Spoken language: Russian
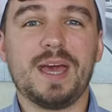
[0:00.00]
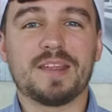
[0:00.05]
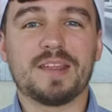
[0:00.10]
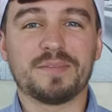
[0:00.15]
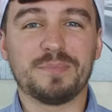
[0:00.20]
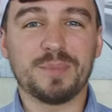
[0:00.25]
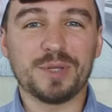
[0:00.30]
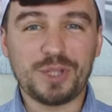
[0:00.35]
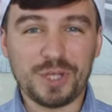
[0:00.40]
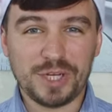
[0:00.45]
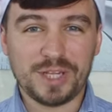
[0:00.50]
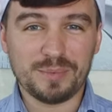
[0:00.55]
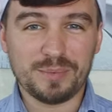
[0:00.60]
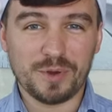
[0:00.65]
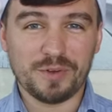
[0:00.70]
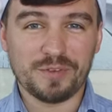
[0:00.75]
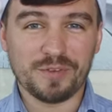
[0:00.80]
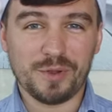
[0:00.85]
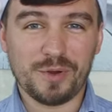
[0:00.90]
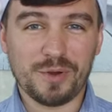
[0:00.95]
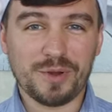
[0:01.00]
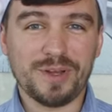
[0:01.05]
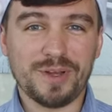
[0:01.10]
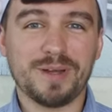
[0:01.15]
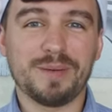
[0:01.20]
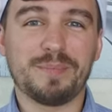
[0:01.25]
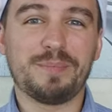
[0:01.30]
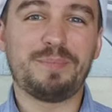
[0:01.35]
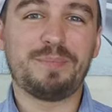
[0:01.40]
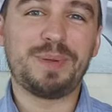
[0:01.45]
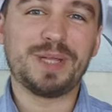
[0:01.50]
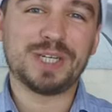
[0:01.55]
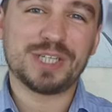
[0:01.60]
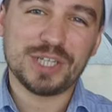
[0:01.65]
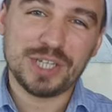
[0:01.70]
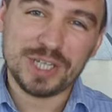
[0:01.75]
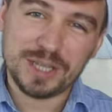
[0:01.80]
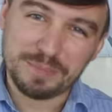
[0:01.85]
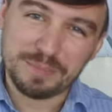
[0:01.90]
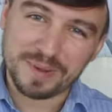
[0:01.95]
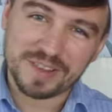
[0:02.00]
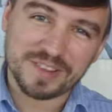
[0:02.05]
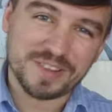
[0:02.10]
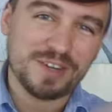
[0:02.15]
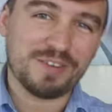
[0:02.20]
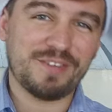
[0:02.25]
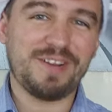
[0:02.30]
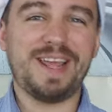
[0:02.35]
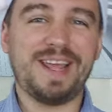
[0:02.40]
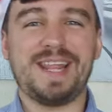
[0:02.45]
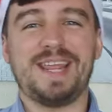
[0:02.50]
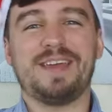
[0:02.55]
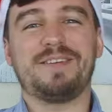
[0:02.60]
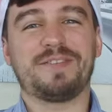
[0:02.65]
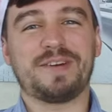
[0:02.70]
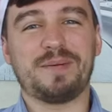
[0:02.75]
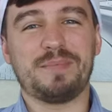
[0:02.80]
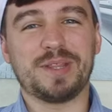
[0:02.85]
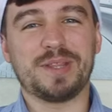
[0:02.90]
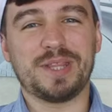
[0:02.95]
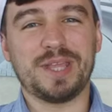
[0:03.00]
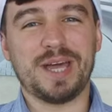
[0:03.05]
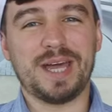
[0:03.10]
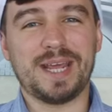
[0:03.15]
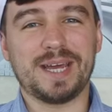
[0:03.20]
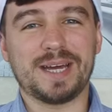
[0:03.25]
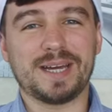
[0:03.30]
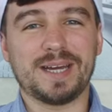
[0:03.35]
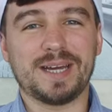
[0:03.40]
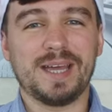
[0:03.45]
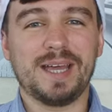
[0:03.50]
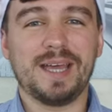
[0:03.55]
Смотрите мой влог, пишите поздравления в комментариях.